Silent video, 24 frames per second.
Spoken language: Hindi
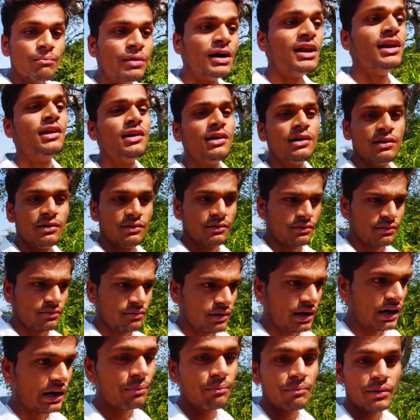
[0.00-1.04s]
मल
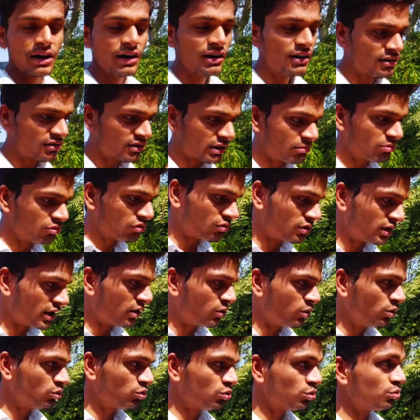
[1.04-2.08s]
आप मल सब सुना
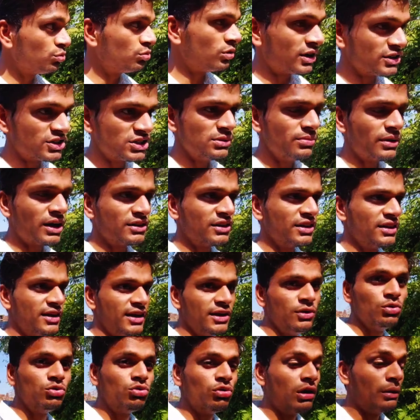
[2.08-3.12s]
हो तो अच्छी बात है
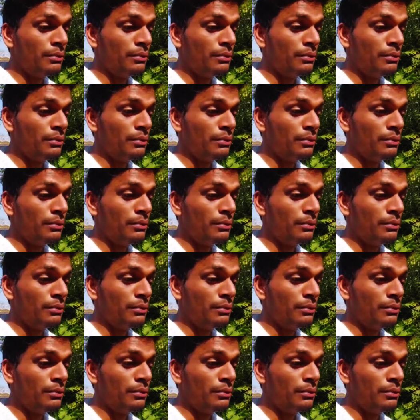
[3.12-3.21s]
नहीं हो तो